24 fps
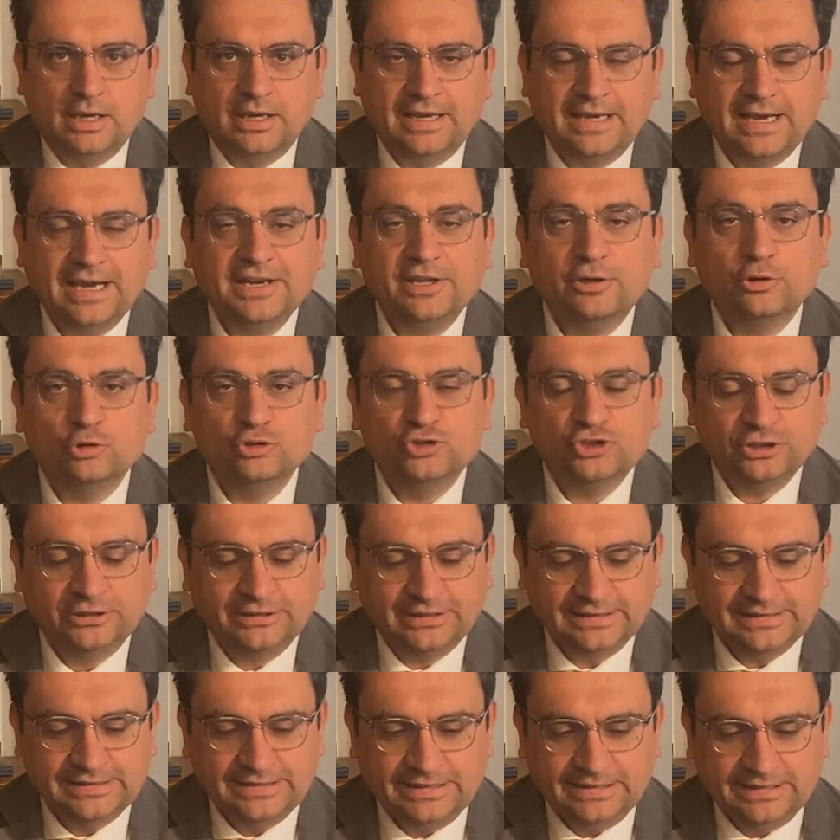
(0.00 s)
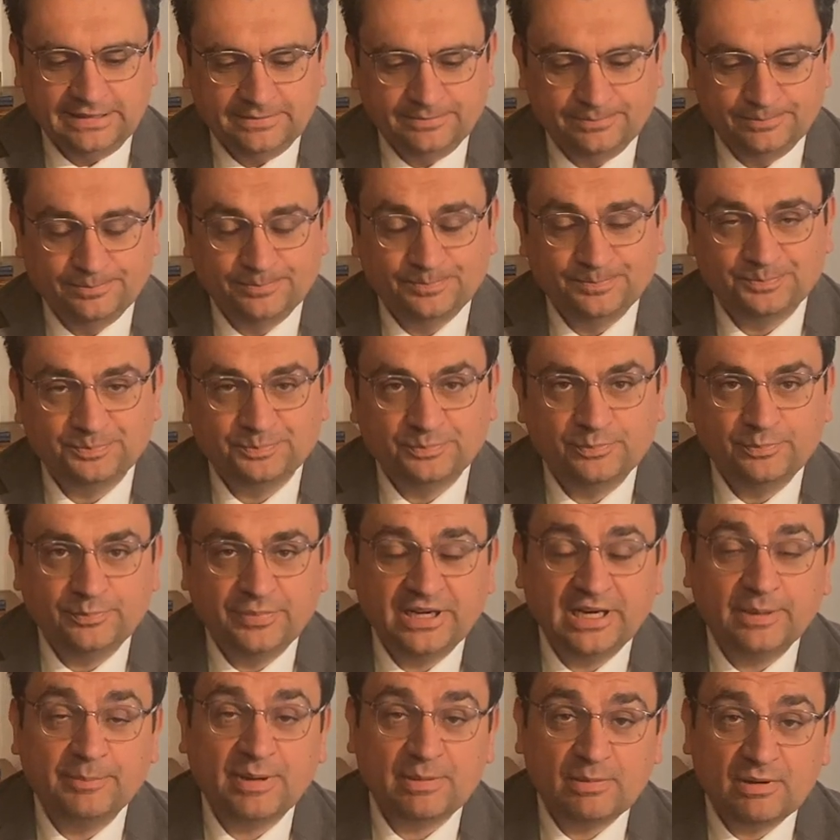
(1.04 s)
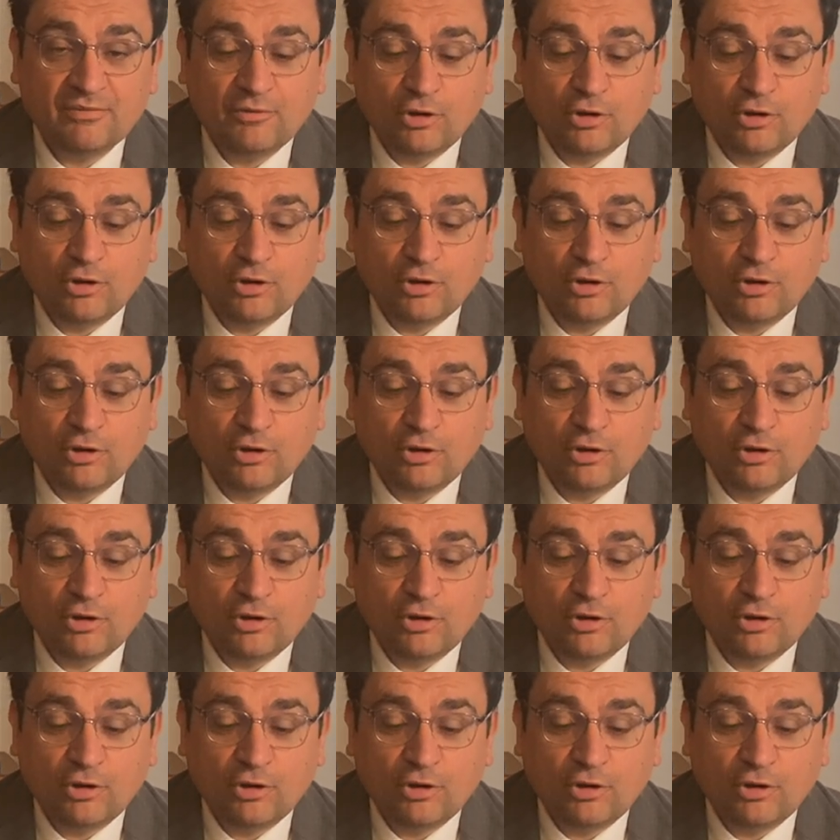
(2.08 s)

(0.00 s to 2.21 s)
Cari concittadini, per la prima